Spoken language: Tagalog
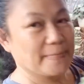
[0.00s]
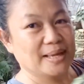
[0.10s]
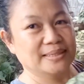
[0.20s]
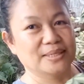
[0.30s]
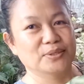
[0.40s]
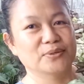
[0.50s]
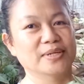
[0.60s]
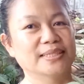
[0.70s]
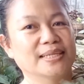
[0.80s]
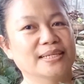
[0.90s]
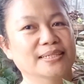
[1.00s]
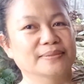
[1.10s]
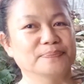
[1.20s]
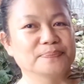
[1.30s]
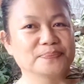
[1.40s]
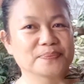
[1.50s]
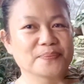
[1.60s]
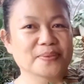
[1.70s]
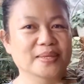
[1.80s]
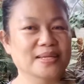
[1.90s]
At ito yung ating
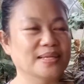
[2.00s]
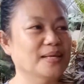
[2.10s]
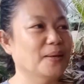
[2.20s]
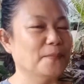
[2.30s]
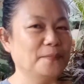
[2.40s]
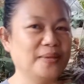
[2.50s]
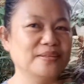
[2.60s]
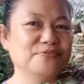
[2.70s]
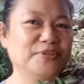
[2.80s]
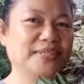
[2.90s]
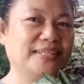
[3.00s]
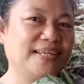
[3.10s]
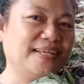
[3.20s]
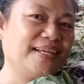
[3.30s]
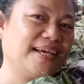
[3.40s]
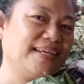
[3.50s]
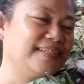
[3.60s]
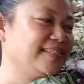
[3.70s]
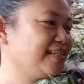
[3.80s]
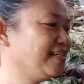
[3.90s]
plan for the day
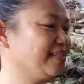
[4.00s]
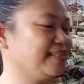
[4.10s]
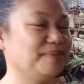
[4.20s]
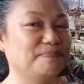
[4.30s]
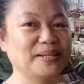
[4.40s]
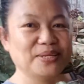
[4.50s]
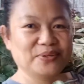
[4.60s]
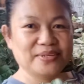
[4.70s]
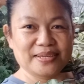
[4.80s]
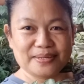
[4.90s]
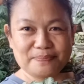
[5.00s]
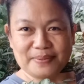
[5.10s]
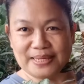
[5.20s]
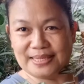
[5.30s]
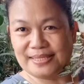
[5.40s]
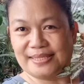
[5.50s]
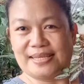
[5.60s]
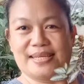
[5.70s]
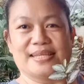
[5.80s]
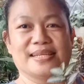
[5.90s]
guys. Si Billionaire Pens.
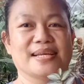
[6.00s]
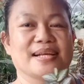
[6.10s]
Ayan.